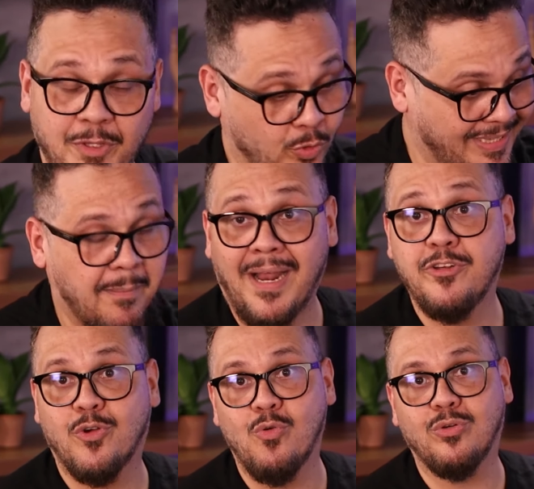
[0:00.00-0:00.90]
e o trabalho de
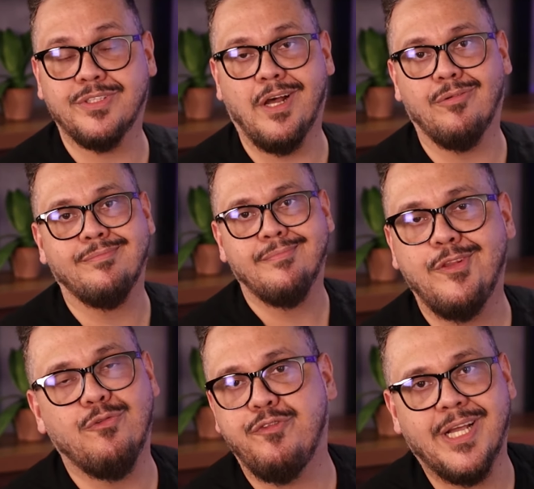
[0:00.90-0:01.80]
conclusão
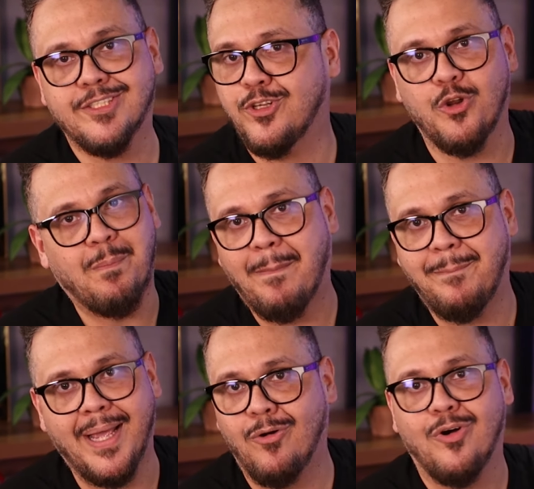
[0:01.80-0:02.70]
não fica só no papel